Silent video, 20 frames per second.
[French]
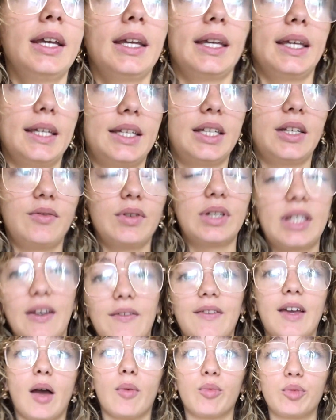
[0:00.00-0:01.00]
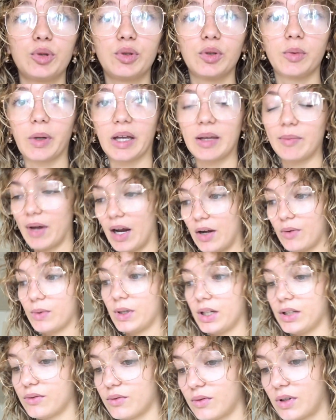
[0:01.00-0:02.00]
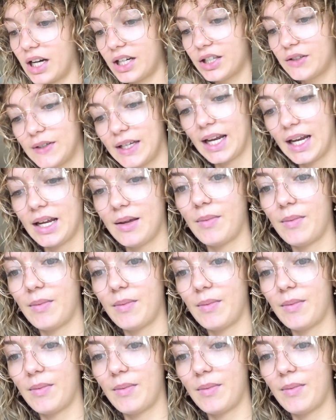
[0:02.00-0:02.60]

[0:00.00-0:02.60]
Et j'ai vu qu'il y avait un monoprix pas loin, donc là je vais y aller